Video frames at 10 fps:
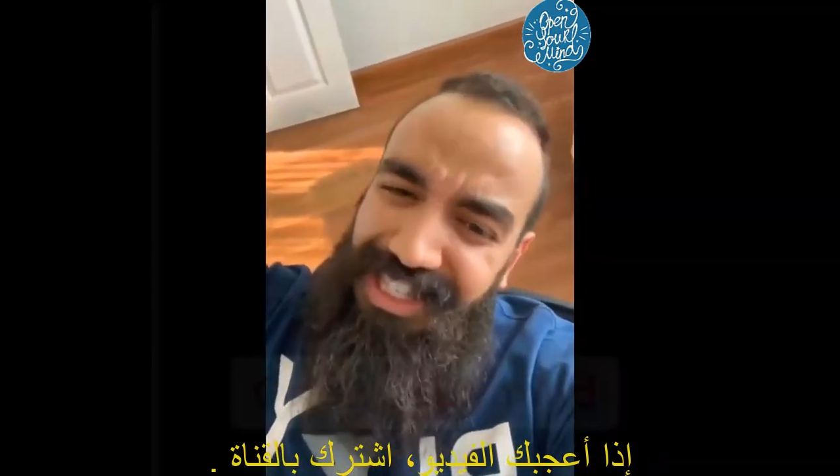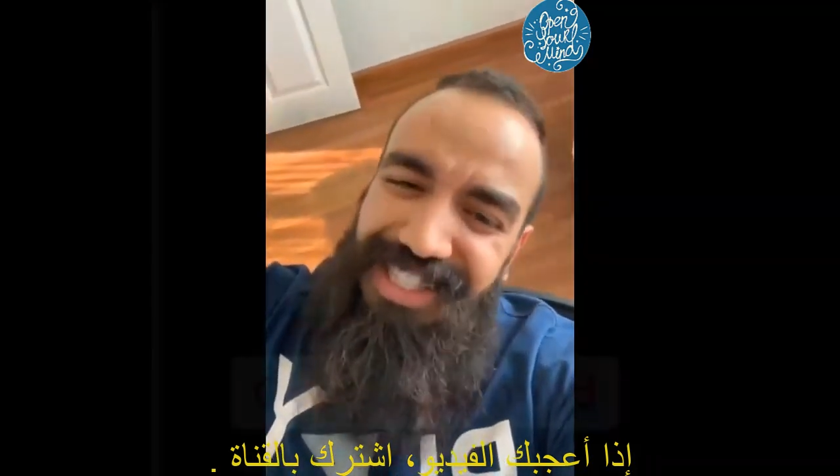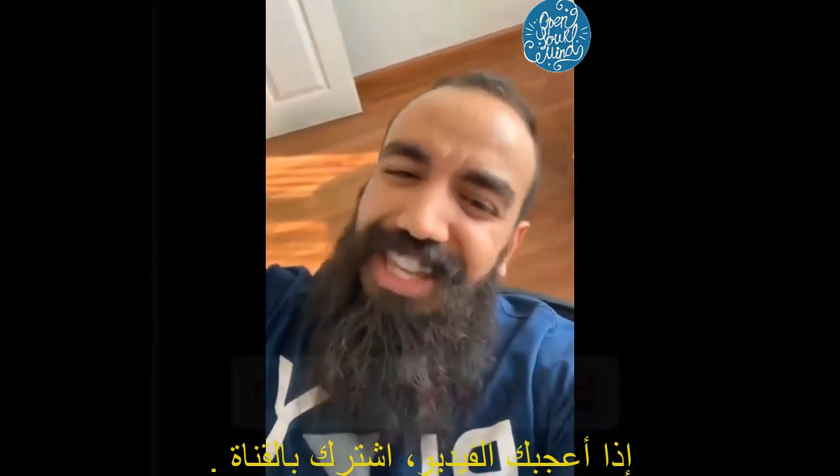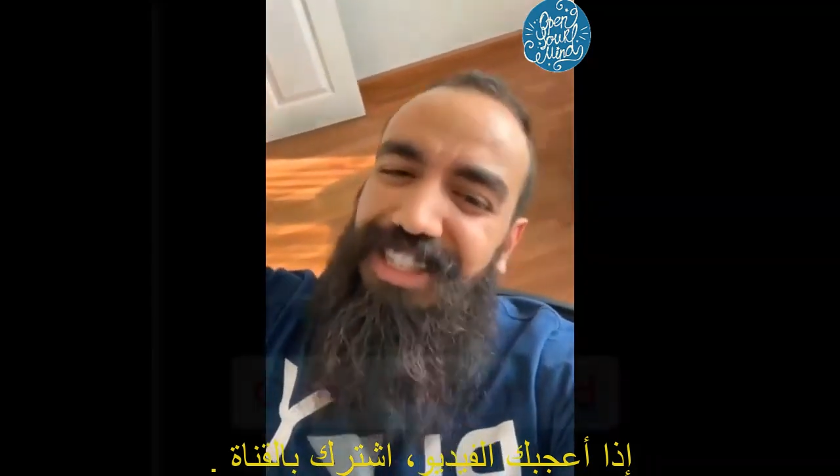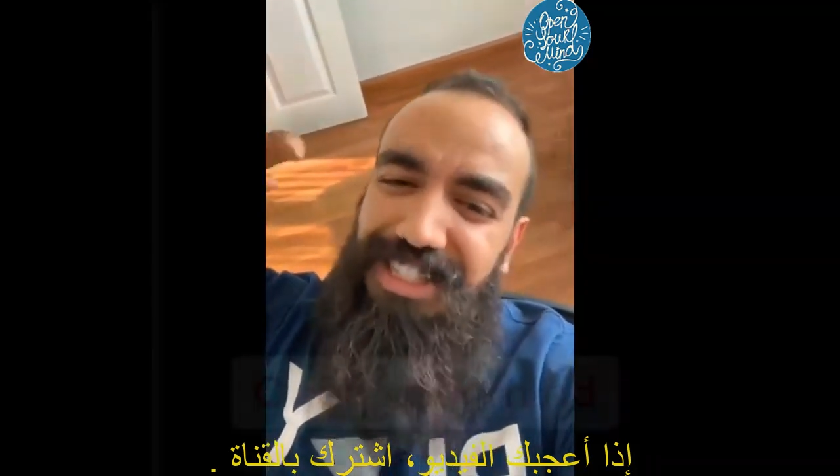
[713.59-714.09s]

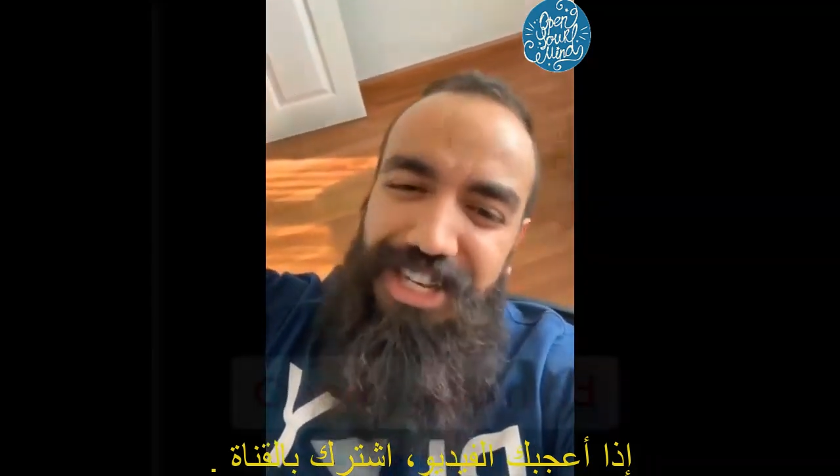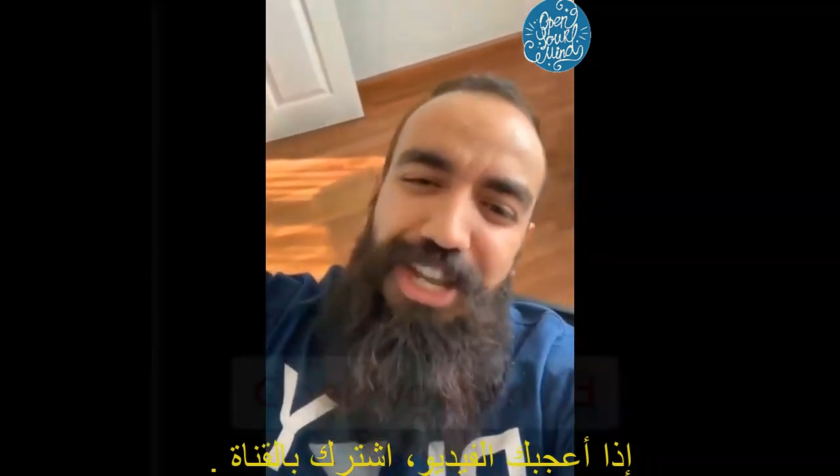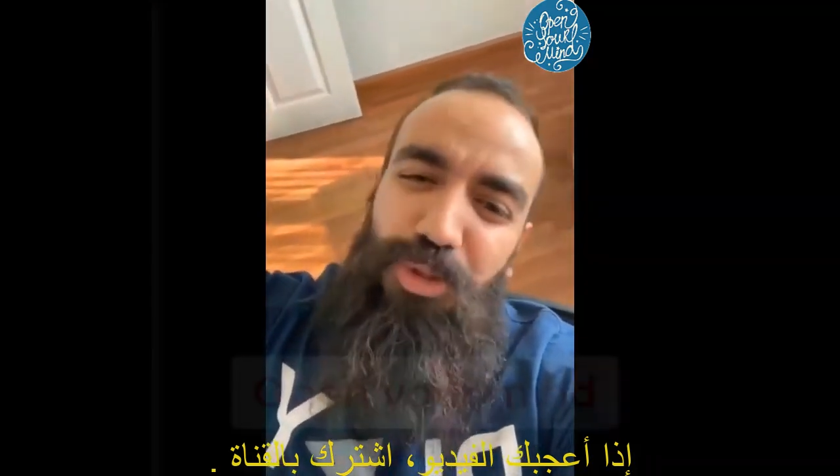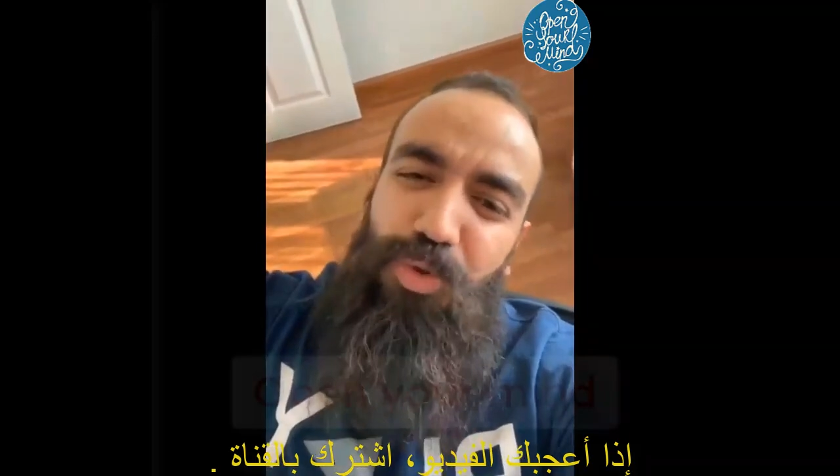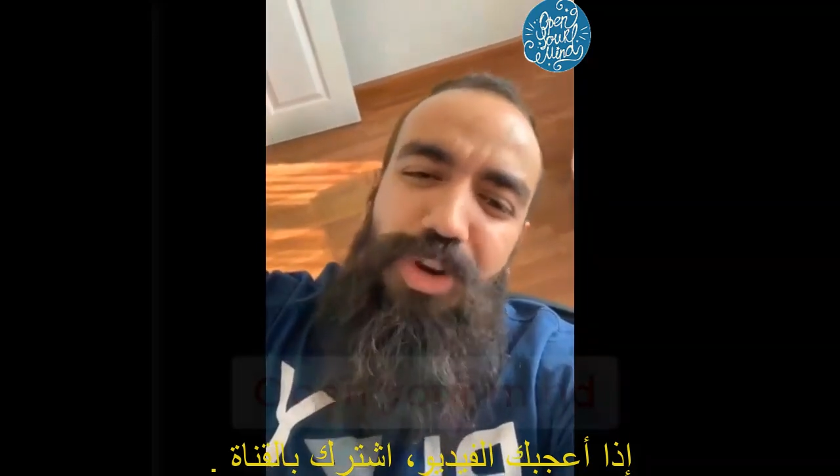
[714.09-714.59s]
الساطا
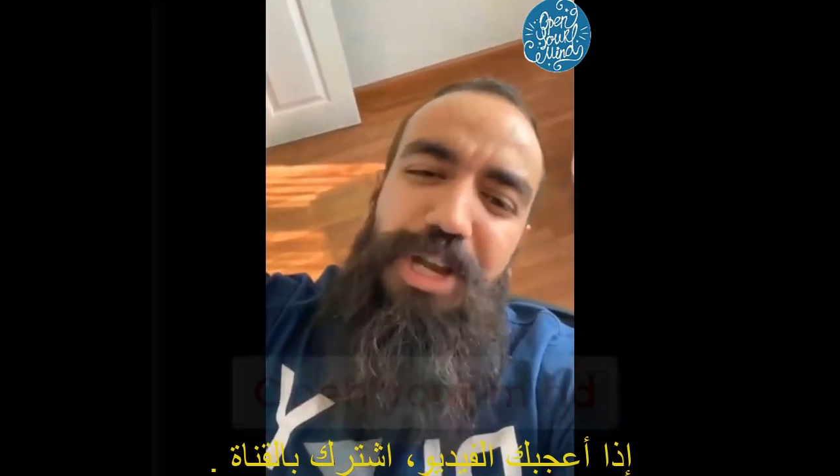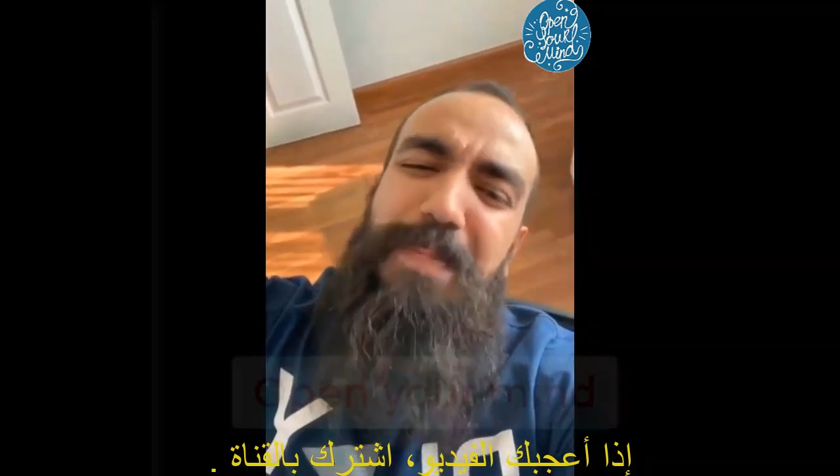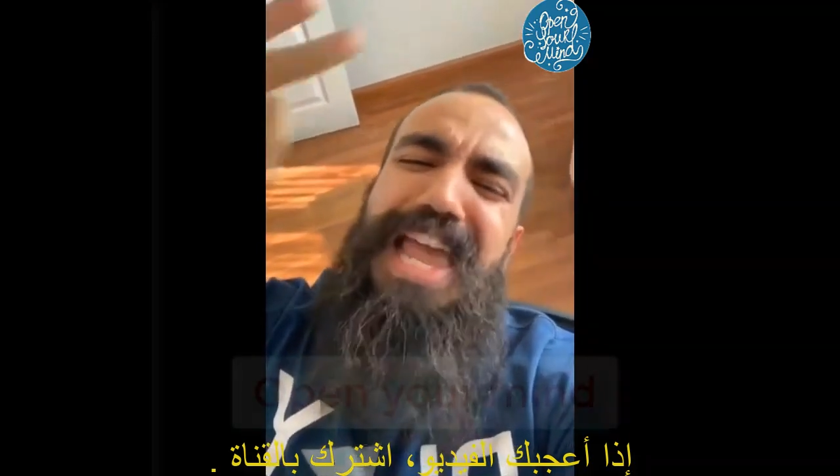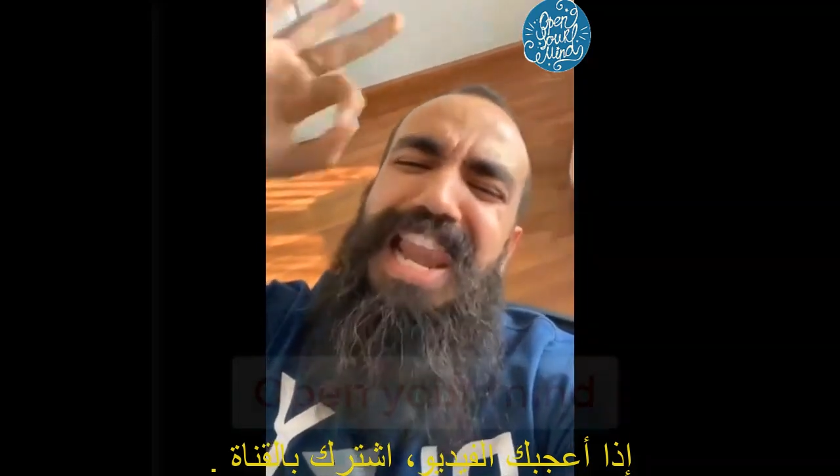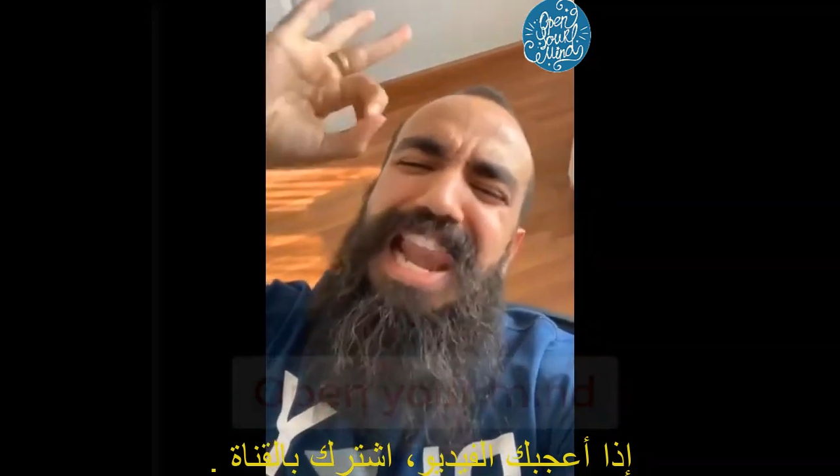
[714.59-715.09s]
تيقادو لك
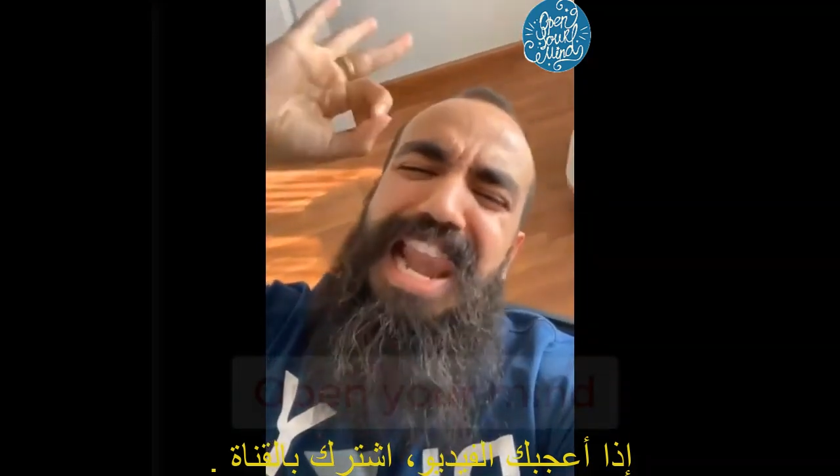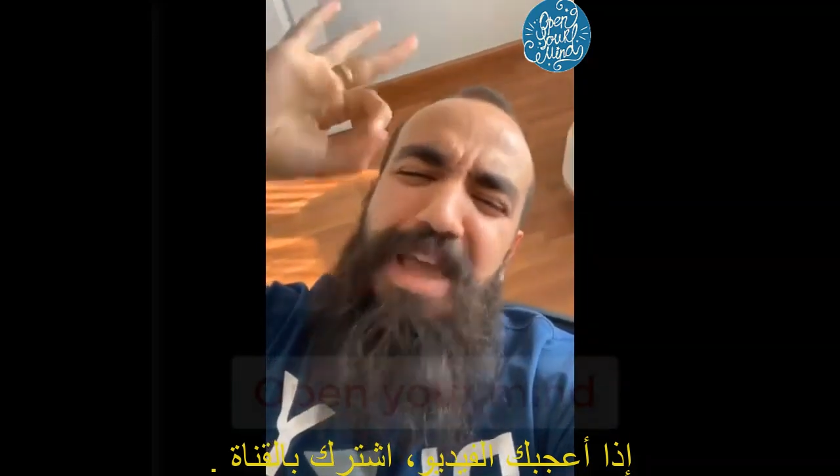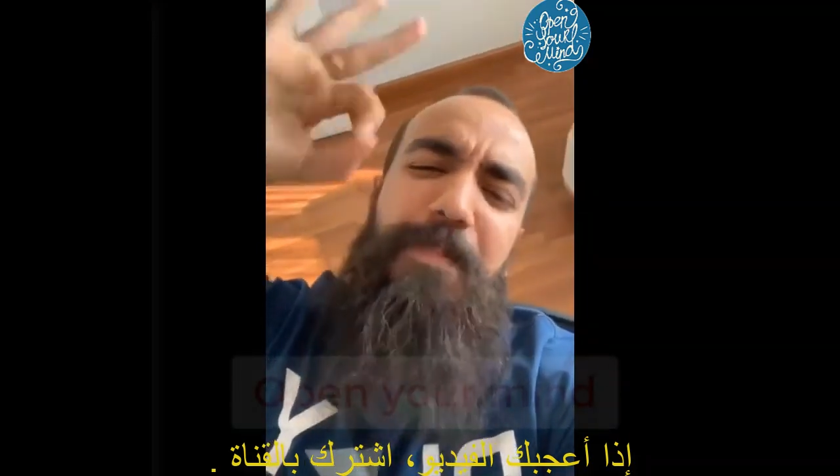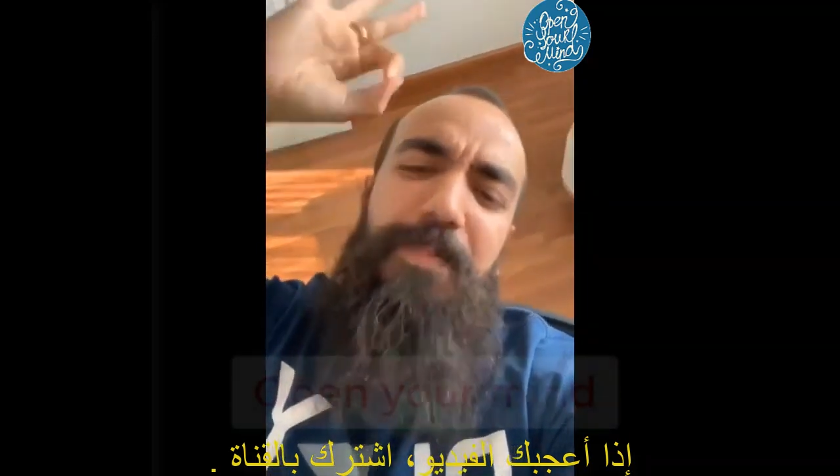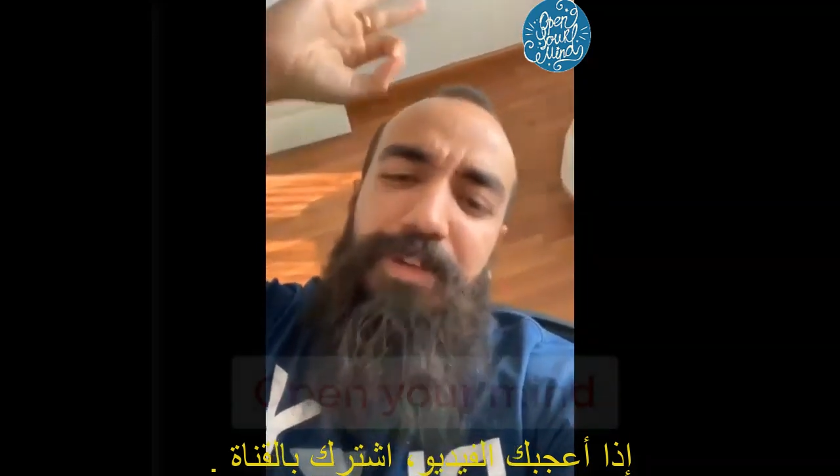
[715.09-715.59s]

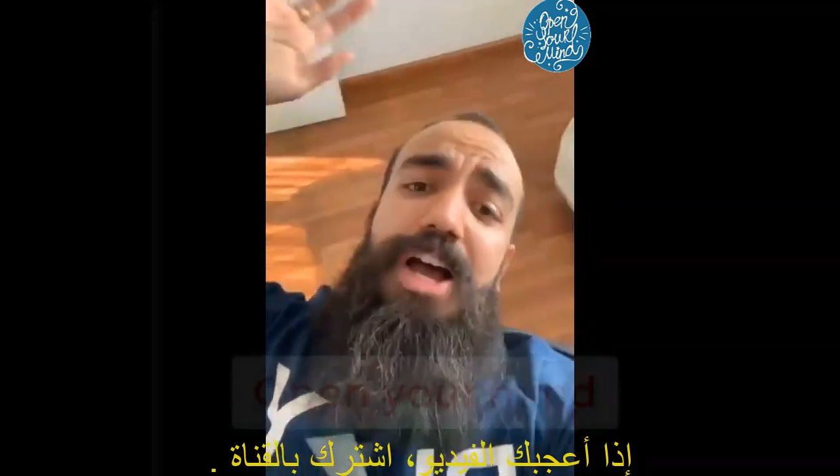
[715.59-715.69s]
معلب